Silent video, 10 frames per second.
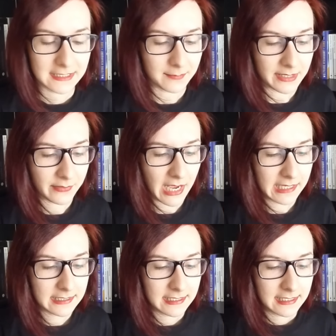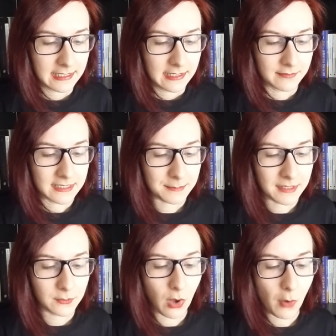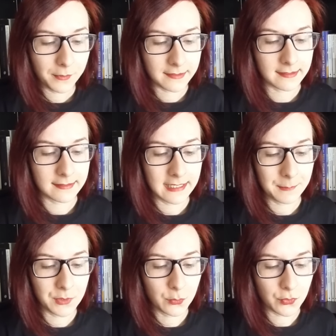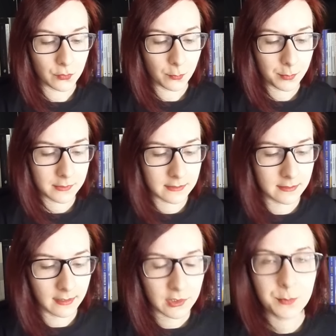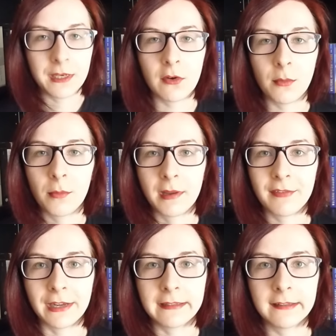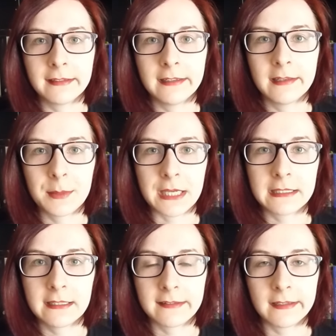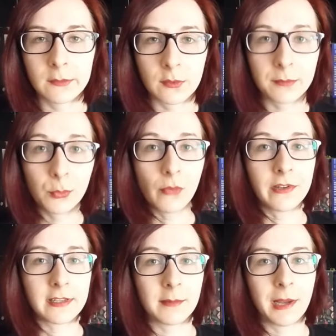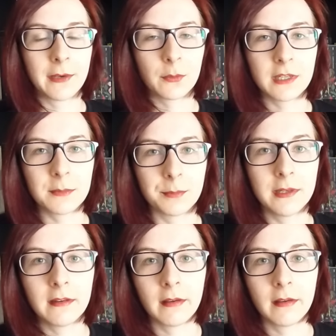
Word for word: Zweite Frage. Was machst du hauptsächlich neben YouTube? Da es später nochmal um meine Freizeit geht, nehme ich an, hier ist eher so das Buchliche gemeint und ich bin